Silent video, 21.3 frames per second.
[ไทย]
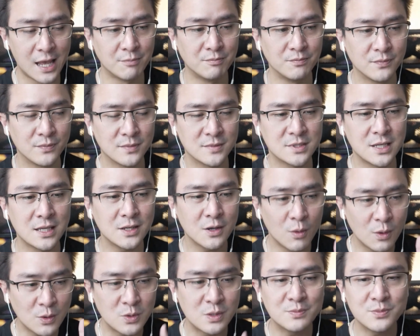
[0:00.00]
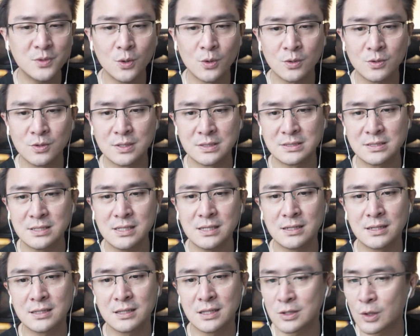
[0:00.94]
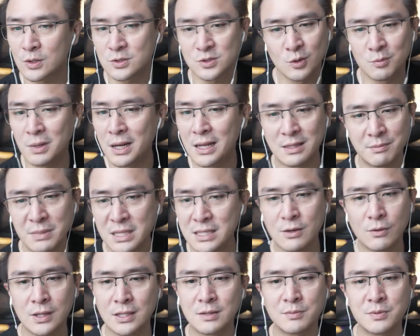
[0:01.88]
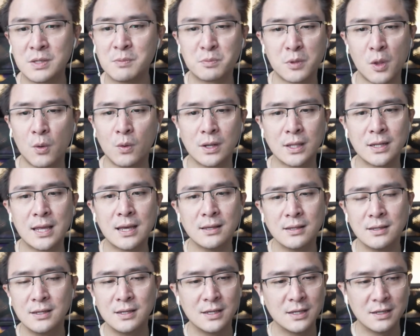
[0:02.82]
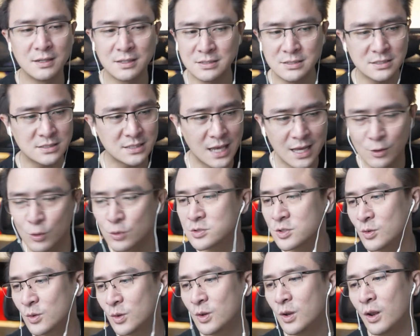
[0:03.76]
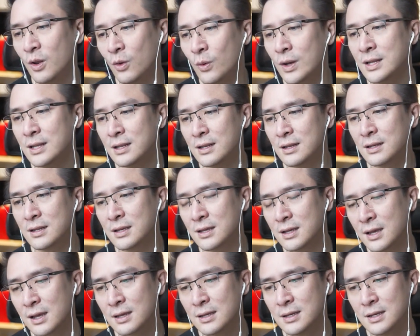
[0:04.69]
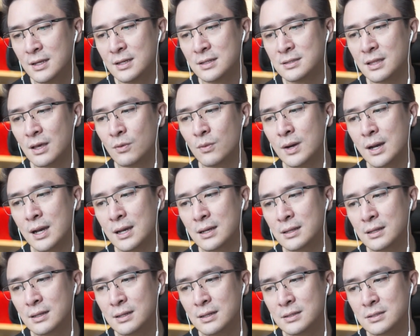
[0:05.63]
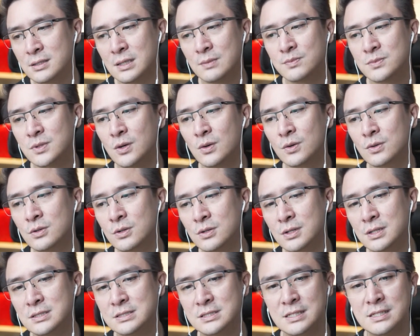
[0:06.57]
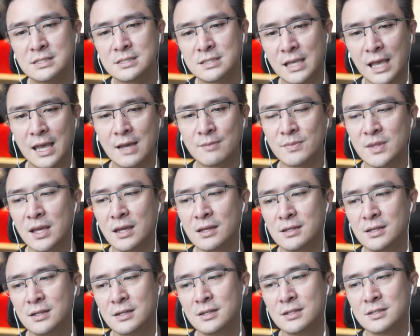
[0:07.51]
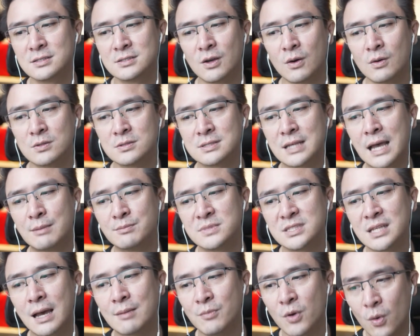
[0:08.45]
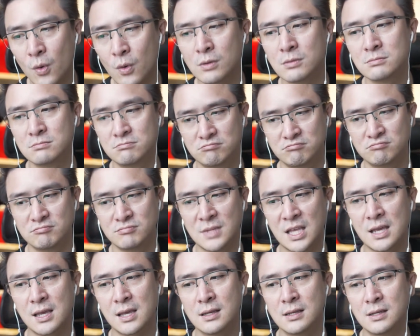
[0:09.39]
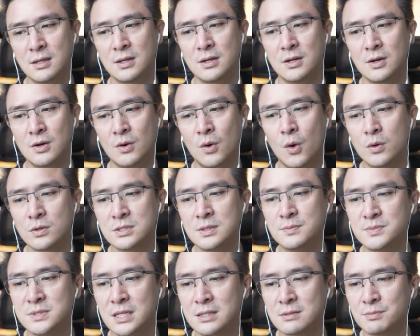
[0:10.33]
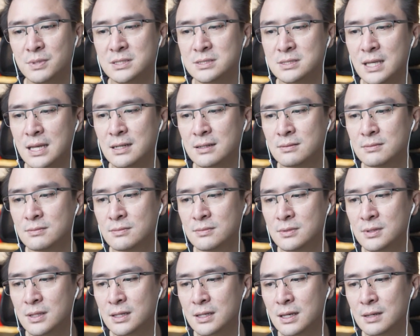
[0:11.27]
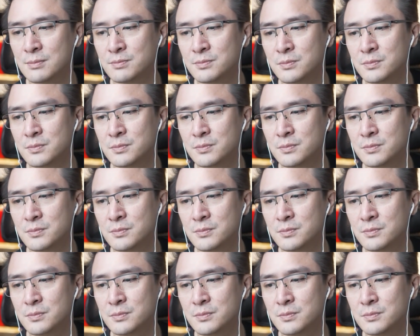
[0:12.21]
มใช้คำว่าคริปโตเคอเรนซีนะแต่ตอนจบอะไรไม่เกี่ยวอะไรกับคริปโตเลยนะ คือแชร์ลูกโซ่ล้วนๆนะฮะแต่ว่าคริปโตเคอเรนซีสแกมเนี่ยสองสามสามหกนะหกสิบเจ็ดเปอร์เซ็นต์นะครับ